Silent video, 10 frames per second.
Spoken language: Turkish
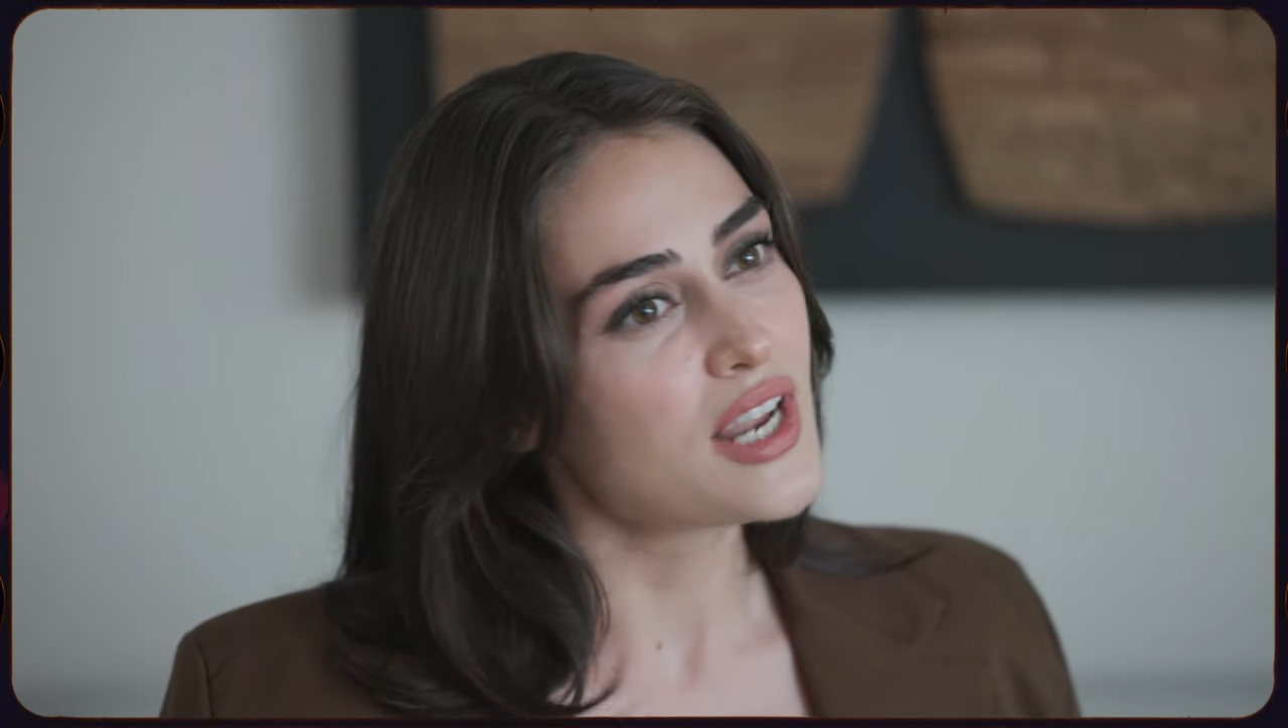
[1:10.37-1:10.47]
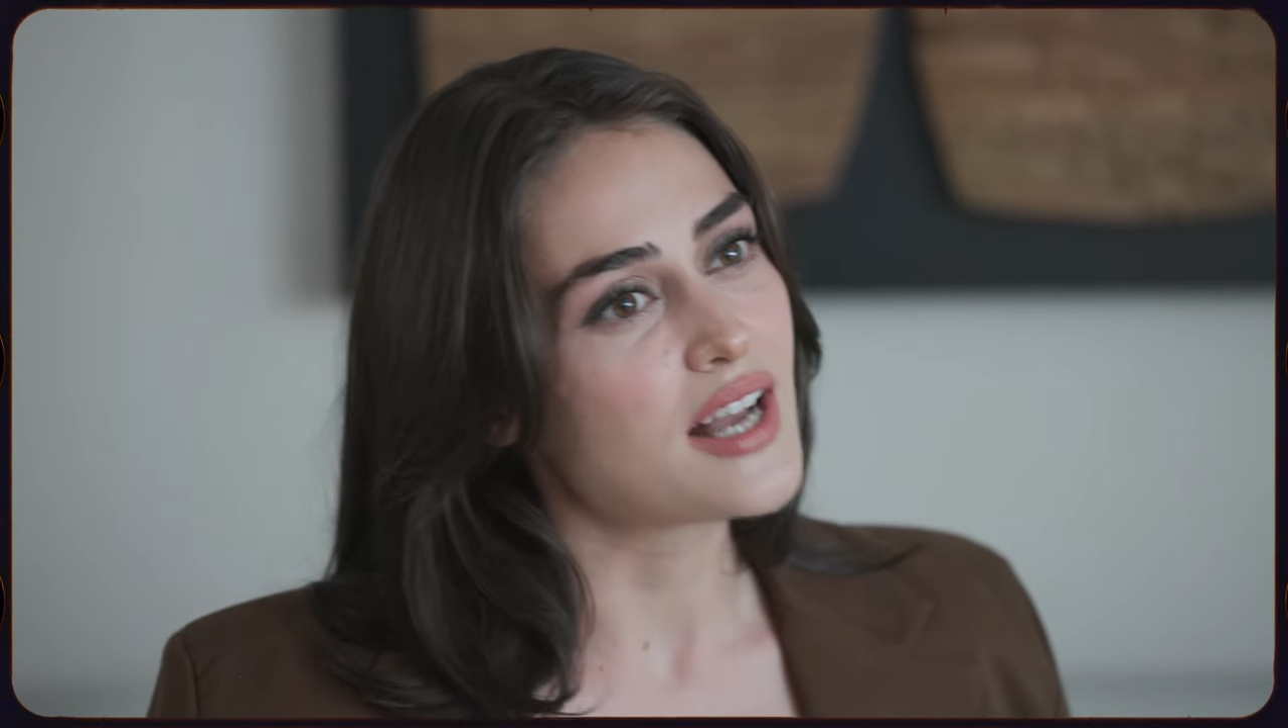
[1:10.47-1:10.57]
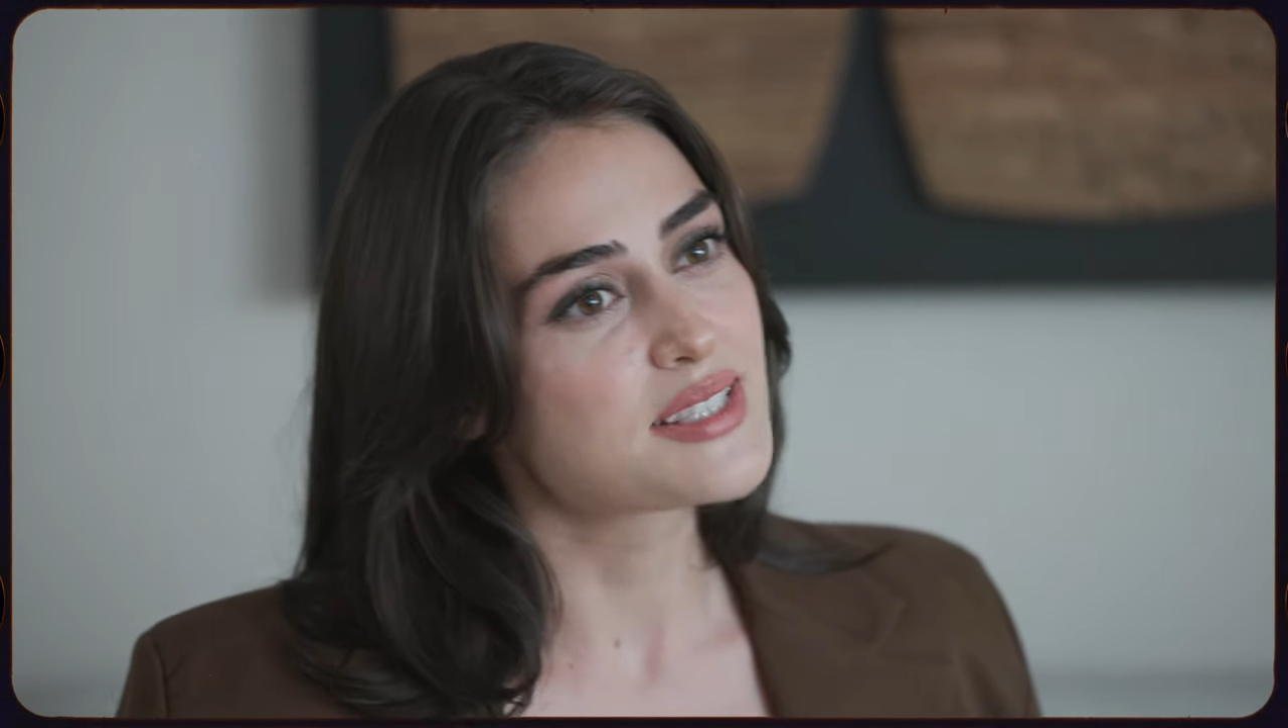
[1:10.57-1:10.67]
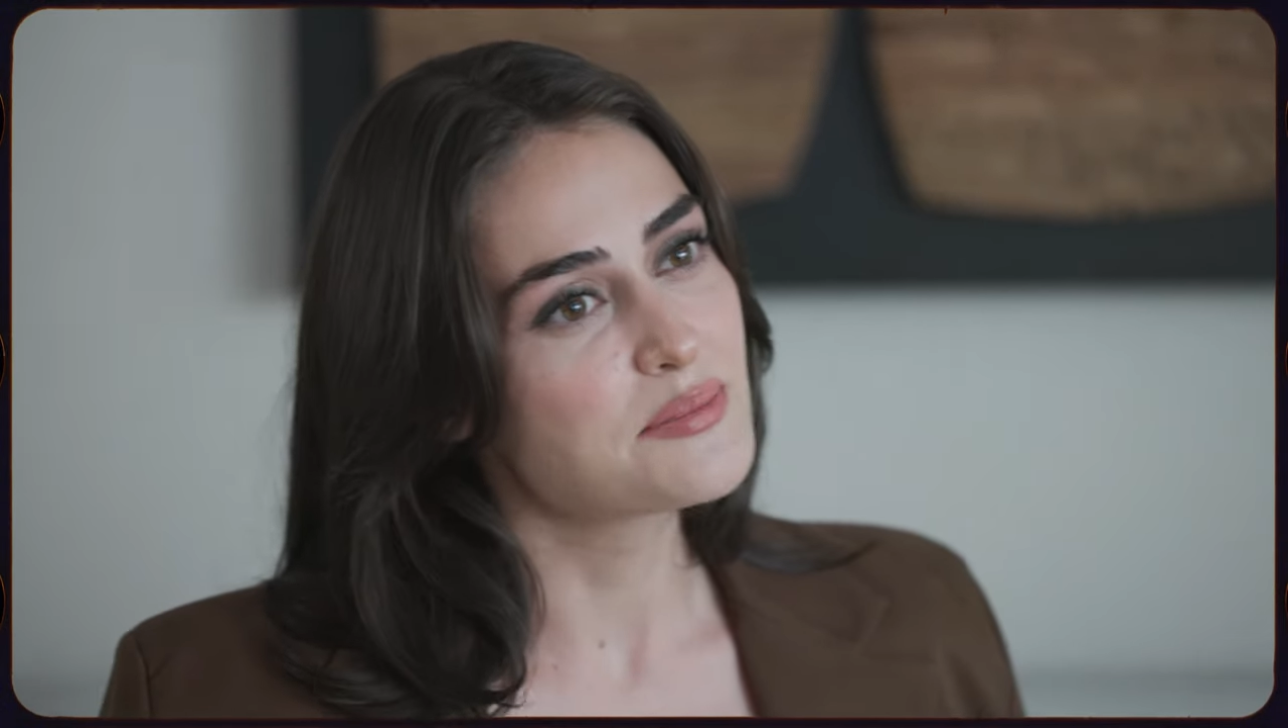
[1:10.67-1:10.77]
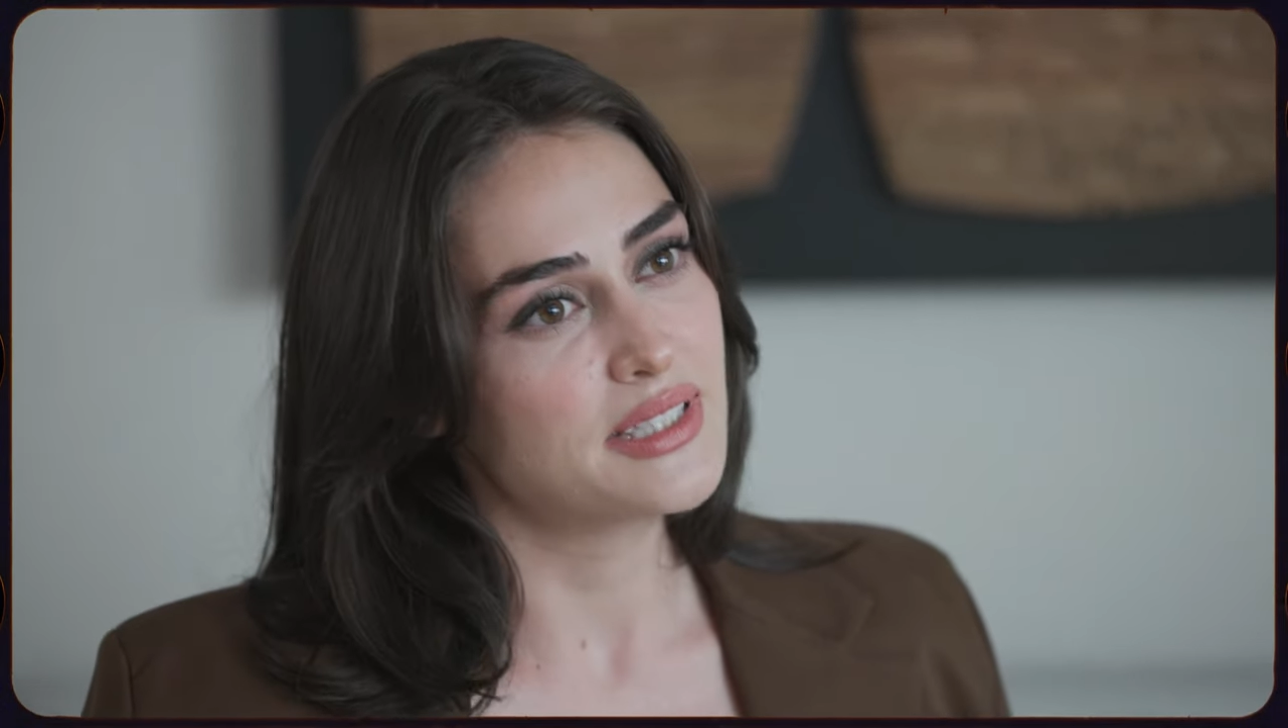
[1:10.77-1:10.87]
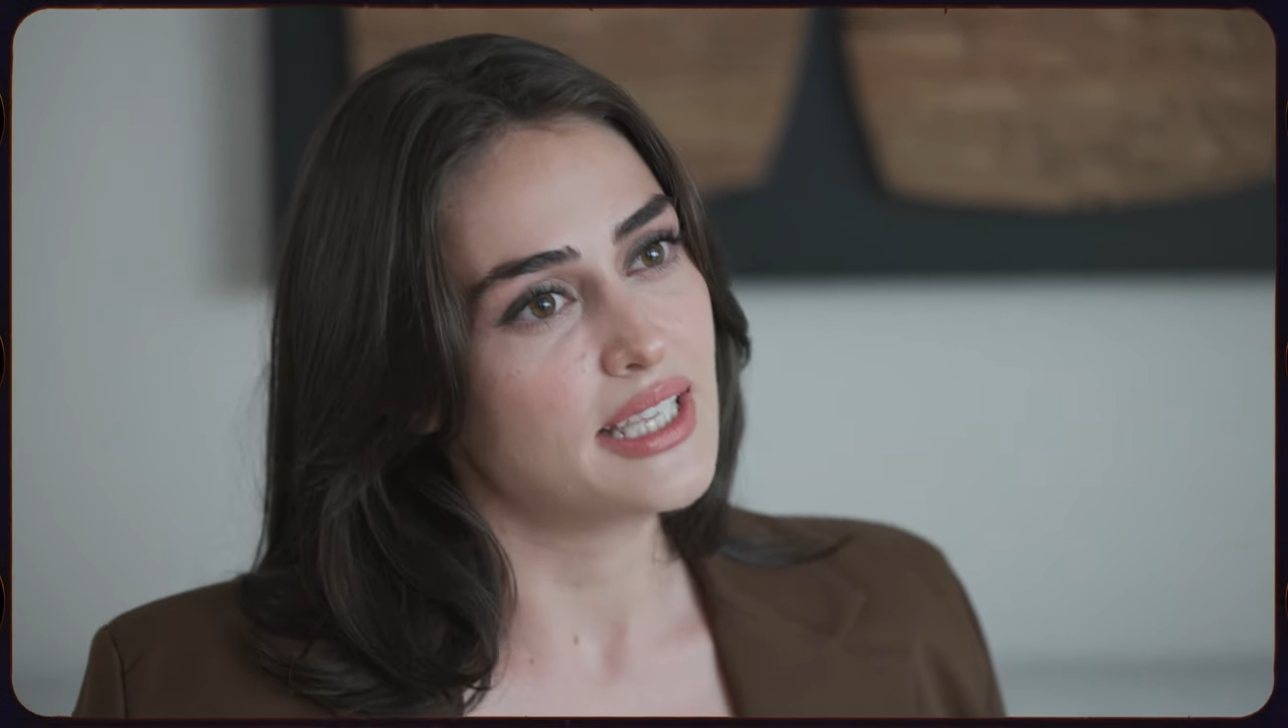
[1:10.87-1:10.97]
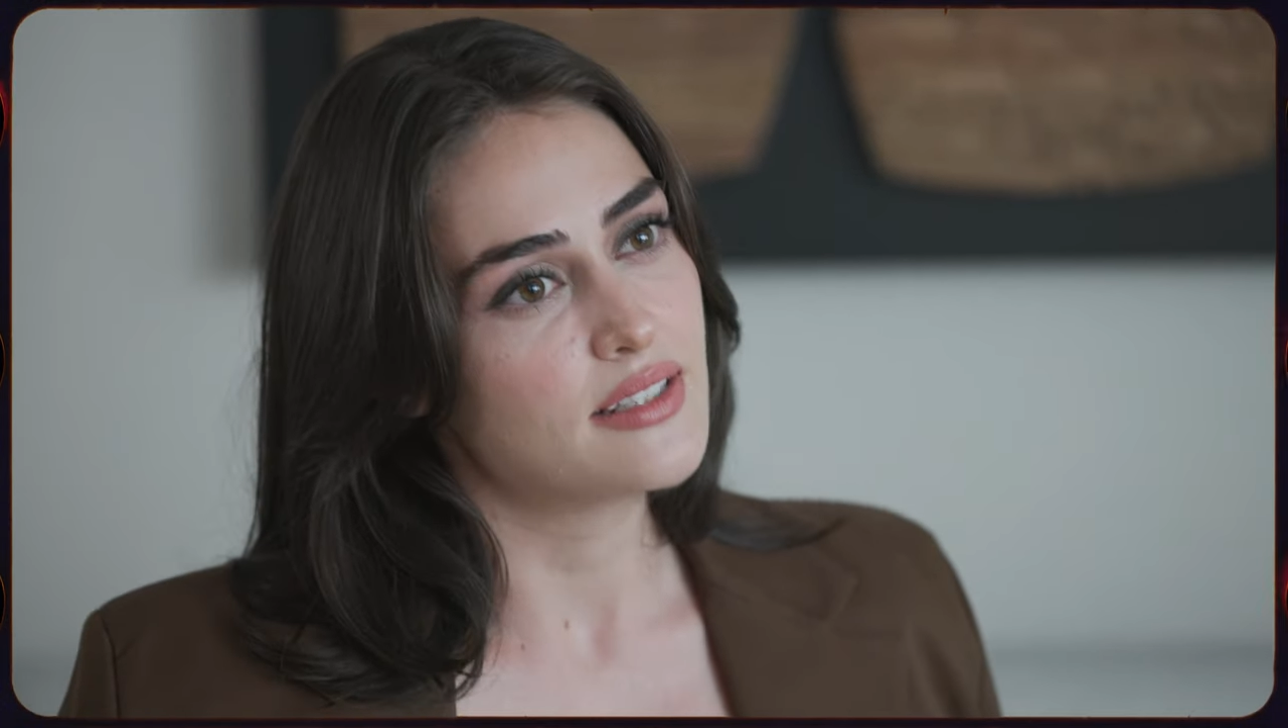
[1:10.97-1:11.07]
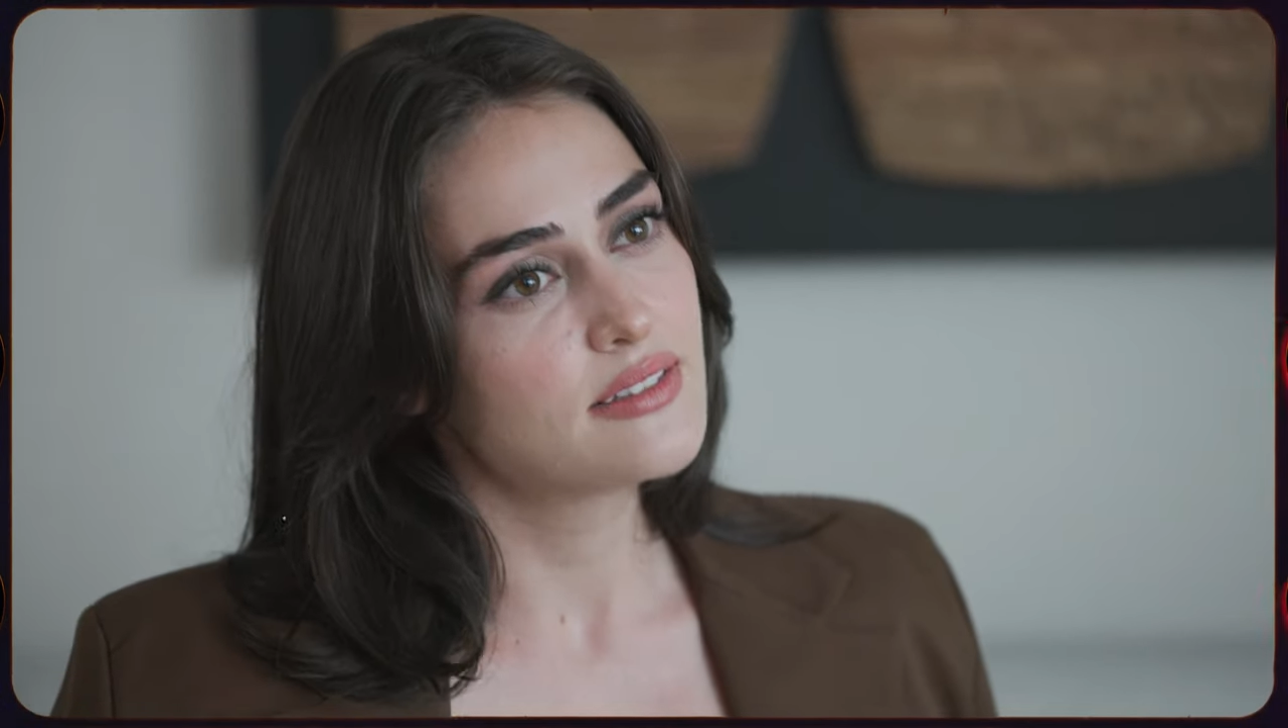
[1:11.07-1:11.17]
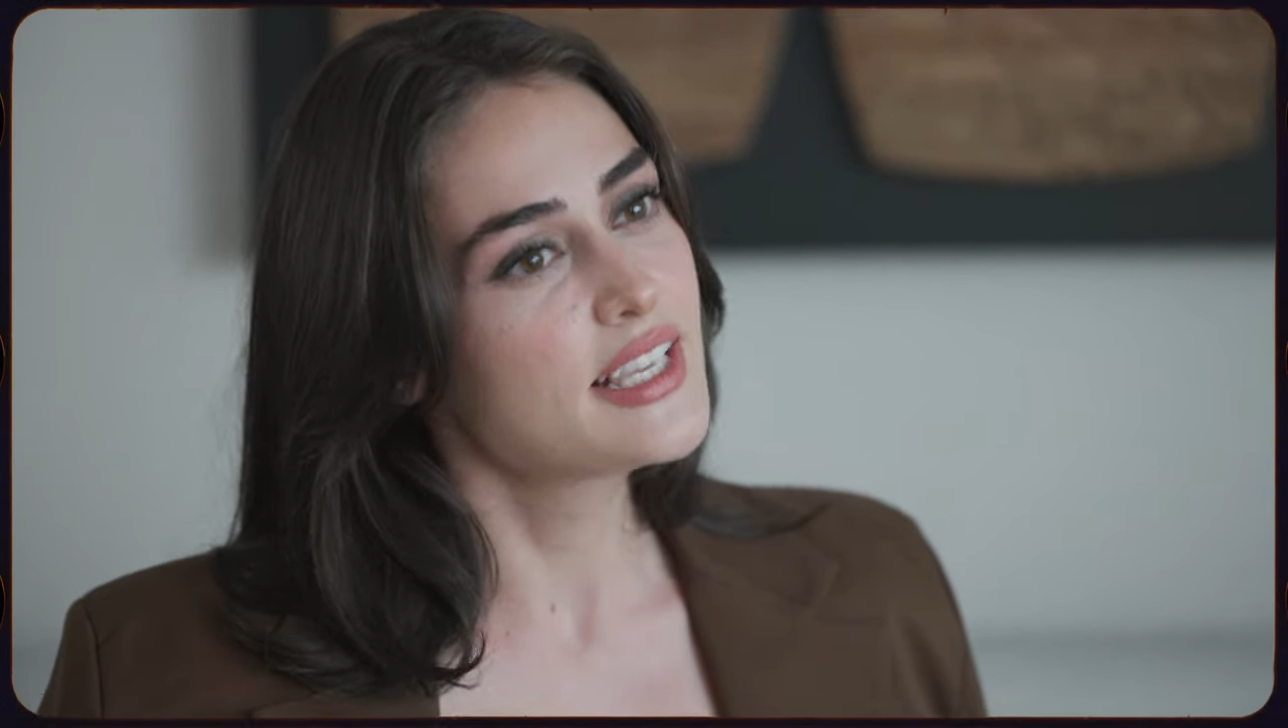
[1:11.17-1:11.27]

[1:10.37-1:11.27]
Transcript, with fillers: lazım değil.